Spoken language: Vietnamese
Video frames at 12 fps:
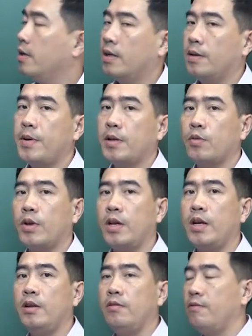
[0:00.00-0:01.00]
cái bài toán
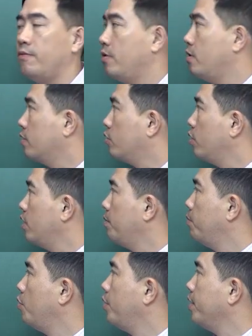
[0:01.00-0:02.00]
này nó vừa xuất
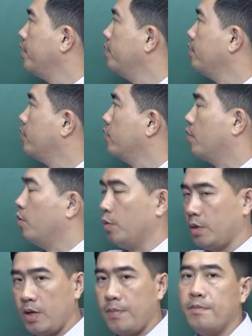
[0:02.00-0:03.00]
hiện mô hình đường tròn
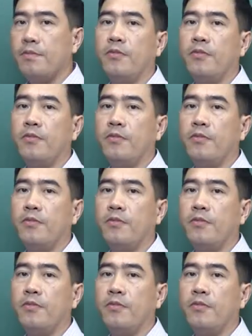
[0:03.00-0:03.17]
nội tiếp,